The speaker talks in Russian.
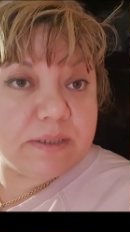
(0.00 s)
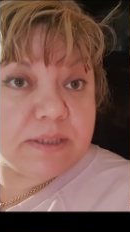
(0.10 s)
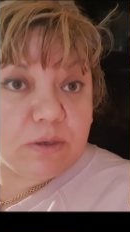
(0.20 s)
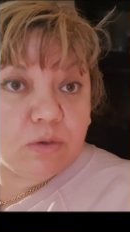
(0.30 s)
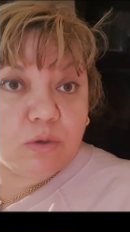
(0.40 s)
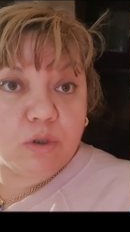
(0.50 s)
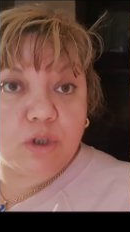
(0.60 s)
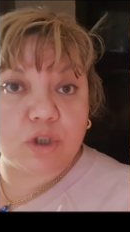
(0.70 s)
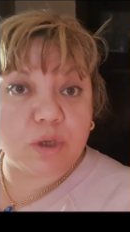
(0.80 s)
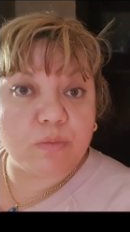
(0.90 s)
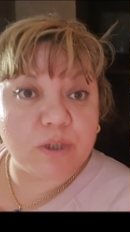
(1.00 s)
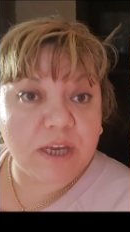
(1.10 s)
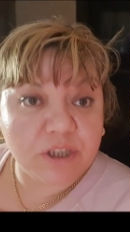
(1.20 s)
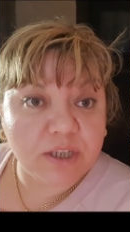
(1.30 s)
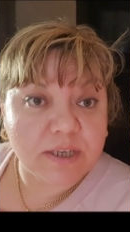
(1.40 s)
Он хочет, чтобы... Я
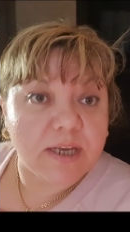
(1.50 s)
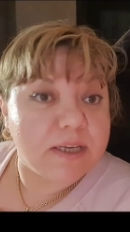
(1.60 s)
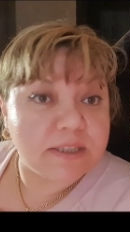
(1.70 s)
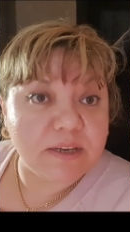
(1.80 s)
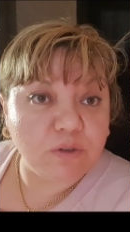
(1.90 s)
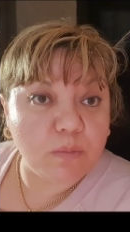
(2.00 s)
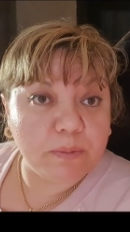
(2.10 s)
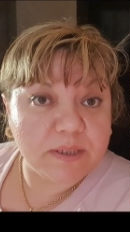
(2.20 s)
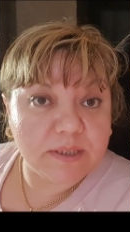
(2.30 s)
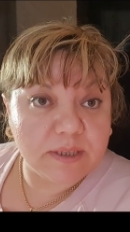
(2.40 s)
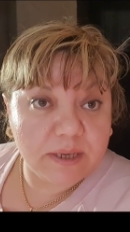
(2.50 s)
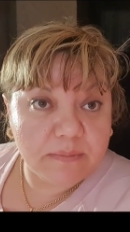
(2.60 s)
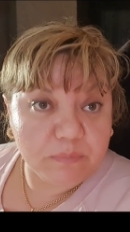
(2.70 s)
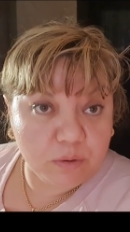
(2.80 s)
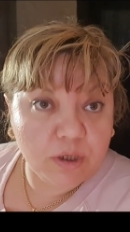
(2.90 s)
сейчас за все платила я,
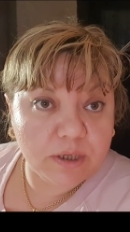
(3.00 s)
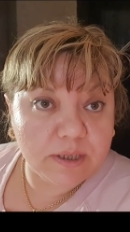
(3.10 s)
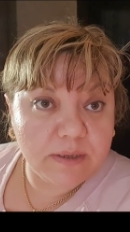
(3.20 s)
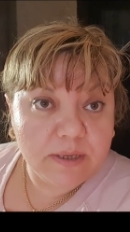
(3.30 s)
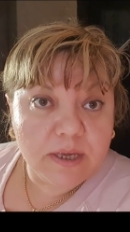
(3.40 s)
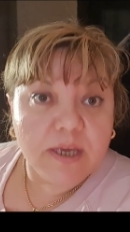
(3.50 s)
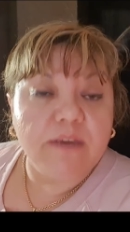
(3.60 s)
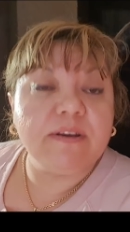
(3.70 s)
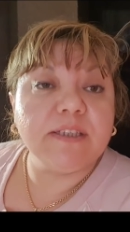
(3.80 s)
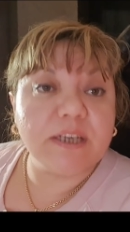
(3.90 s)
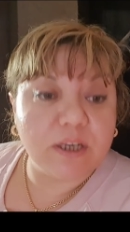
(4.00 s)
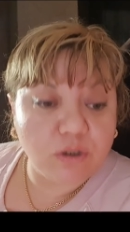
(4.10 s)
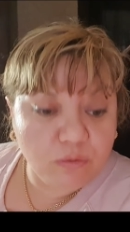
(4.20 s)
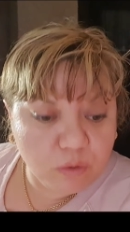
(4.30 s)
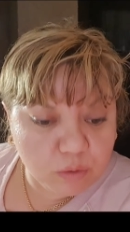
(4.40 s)
поняли, да? И в конце
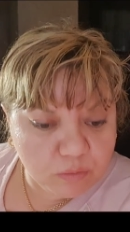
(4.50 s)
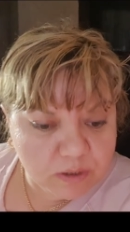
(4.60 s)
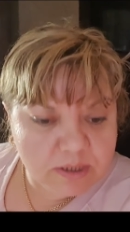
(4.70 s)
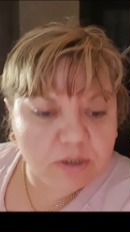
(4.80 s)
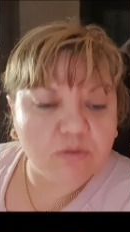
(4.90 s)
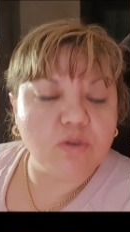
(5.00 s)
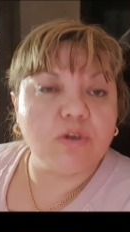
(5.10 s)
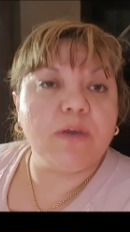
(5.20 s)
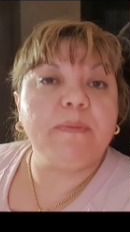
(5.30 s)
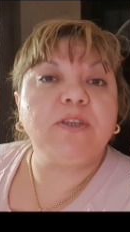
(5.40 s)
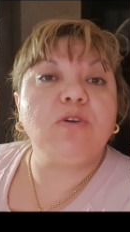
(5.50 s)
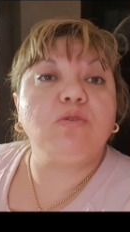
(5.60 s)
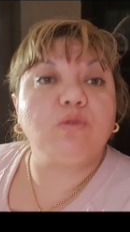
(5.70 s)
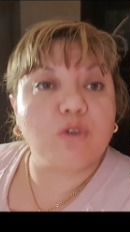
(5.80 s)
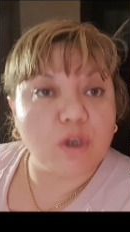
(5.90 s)
концов, вот увидите, девчонки, ипотеку
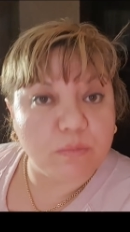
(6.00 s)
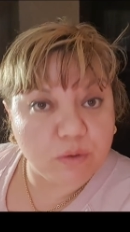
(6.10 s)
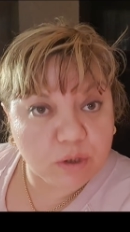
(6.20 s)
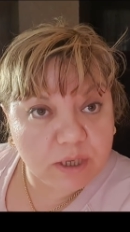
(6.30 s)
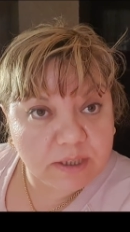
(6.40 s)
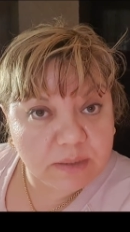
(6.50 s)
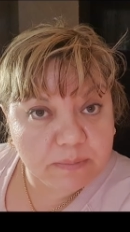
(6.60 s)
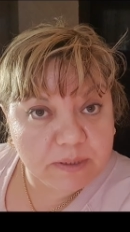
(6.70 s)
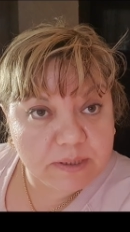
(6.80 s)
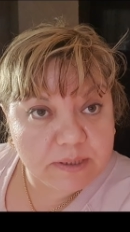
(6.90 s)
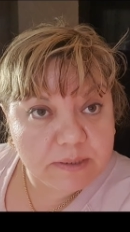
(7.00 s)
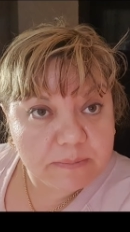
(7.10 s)
тоже не будет хотеть платить.